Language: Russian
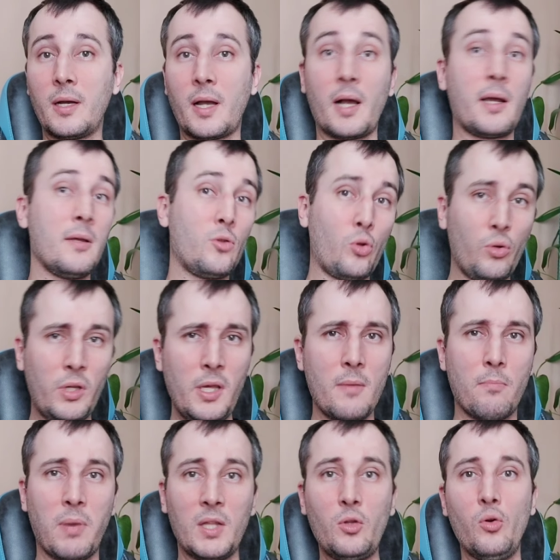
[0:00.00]
как и
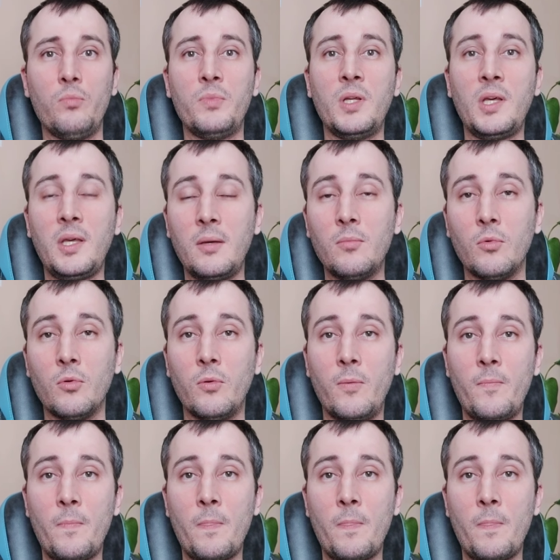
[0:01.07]
другие подобные ему,